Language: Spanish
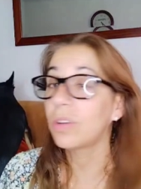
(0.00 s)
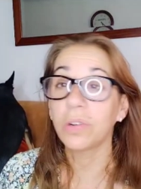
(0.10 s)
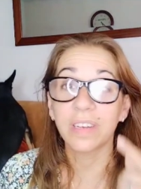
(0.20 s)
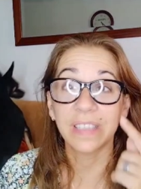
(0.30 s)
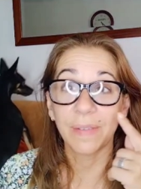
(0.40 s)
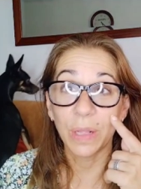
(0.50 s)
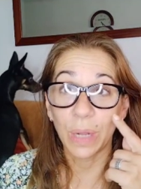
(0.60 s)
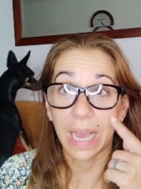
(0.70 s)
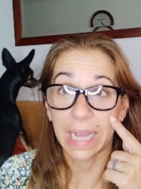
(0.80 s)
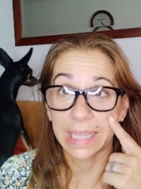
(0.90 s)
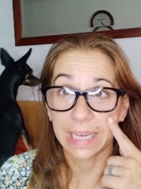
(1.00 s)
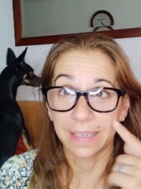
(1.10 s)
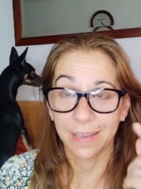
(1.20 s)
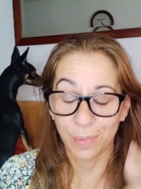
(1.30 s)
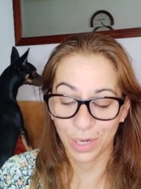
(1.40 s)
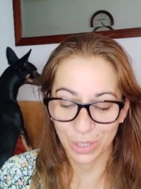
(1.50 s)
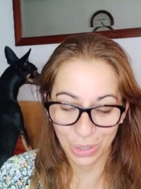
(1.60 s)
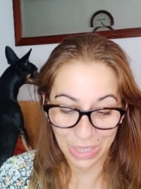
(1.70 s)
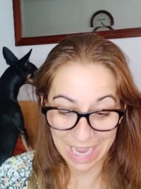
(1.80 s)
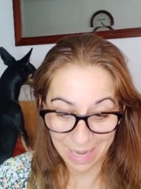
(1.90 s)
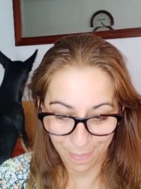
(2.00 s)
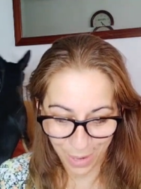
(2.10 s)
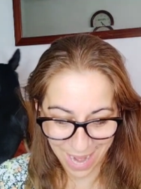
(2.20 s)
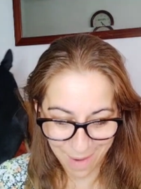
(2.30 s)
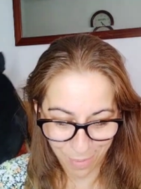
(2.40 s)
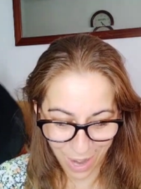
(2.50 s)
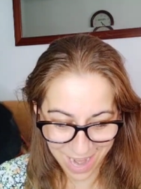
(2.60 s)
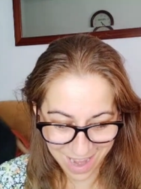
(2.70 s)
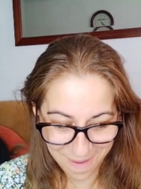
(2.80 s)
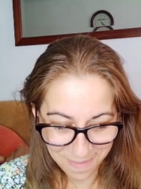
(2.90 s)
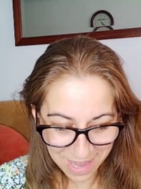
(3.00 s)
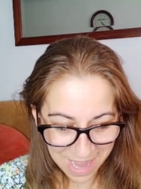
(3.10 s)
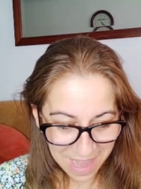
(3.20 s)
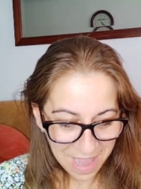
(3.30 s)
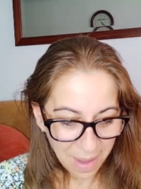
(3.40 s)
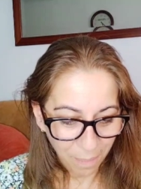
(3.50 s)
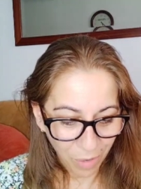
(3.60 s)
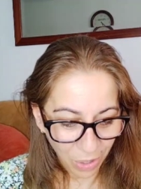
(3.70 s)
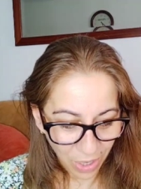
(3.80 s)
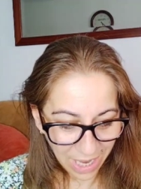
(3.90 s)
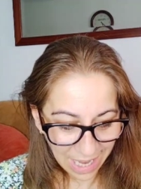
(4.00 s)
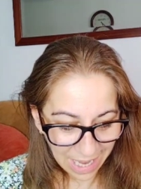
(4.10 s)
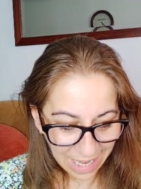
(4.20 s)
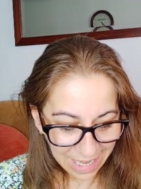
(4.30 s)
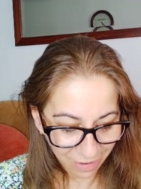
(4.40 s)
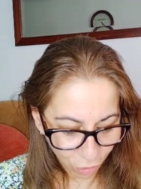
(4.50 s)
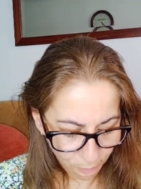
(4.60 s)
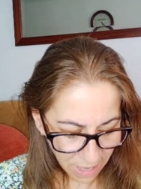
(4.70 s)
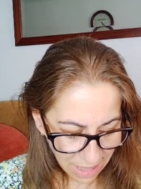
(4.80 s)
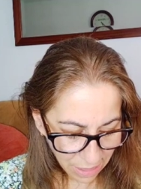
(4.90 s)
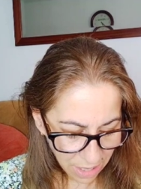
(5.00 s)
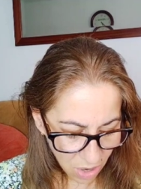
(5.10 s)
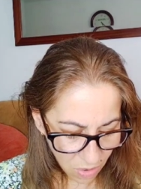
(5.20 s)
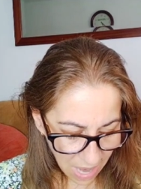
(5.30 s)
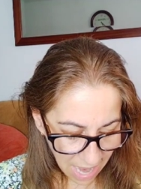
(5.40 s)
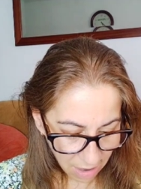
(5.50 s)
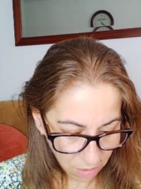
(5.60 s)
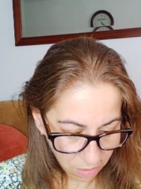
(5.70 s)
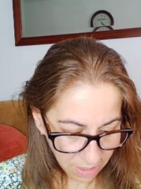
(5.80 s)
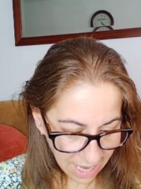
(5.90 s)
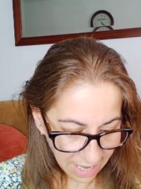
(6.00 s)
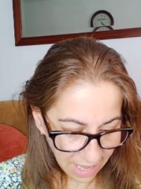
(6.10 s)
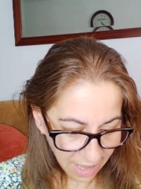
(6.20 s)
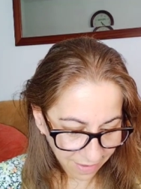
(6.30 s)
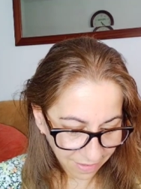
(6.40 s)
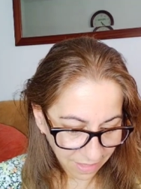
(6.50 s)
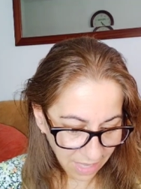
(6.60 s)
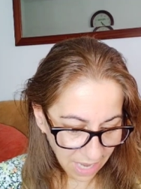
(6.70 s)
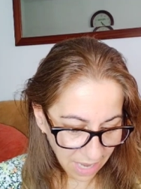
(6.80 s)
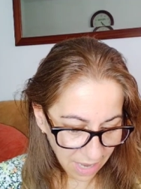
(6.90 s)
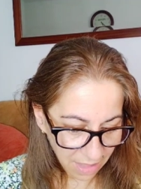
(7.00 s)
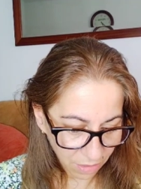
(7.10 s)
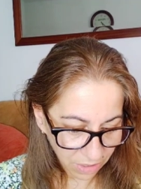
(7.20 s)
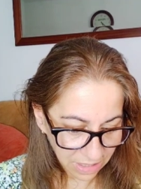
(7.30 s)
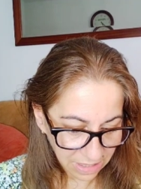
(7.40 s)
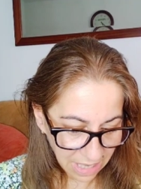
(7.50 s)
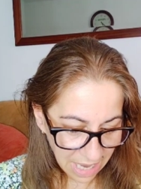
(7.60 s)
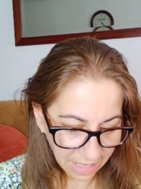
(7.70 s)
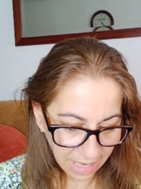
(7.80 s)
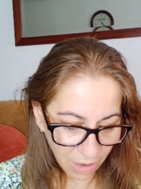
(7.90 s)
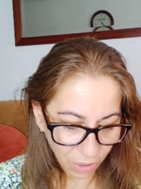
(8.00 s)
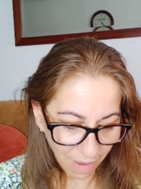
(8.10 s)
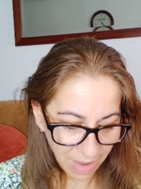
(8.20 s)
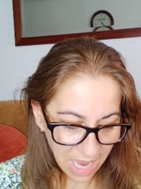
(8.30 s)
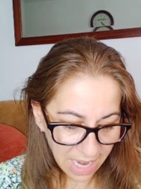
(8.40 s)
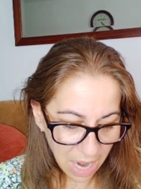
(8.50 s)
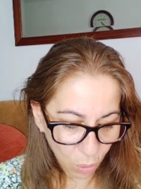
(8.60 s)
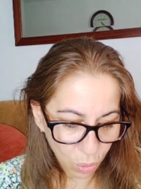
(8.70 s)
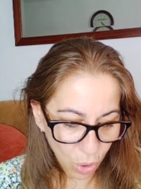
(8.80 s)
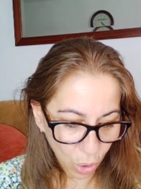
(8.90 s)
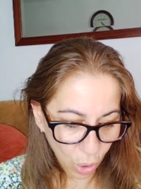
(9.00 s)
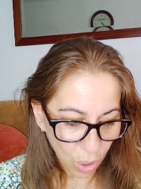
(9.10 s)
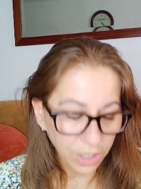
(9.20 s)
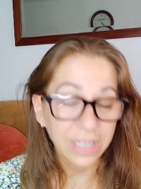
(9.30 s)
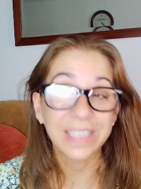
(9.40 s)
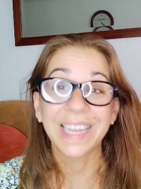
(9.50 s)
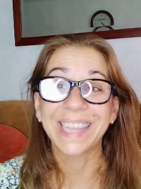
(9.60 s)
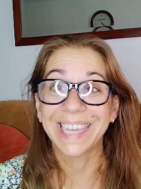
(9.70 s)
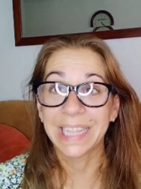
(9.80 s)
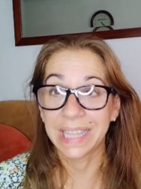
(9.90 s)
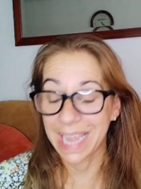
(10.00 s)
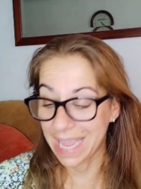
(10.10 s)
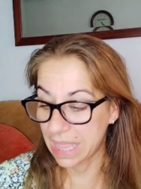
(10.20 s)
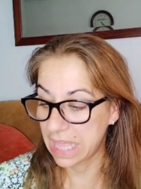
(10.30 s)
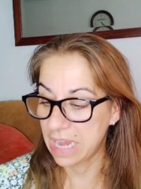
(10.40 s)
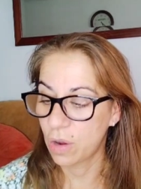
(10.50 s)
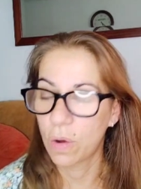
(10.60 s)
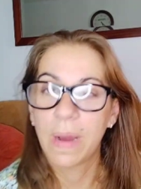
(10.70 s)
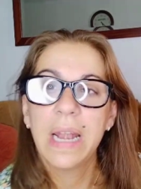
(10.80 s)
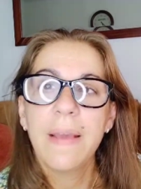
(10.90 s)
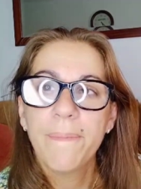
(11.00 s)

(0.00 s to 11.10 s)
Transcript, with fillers: creo que está viendo a la gata y por eso está él por ahí, por ahí. Bueno, eh, y su precio ahora es de, ¿dónde está, griego de avellana, 1,75, ¿vale?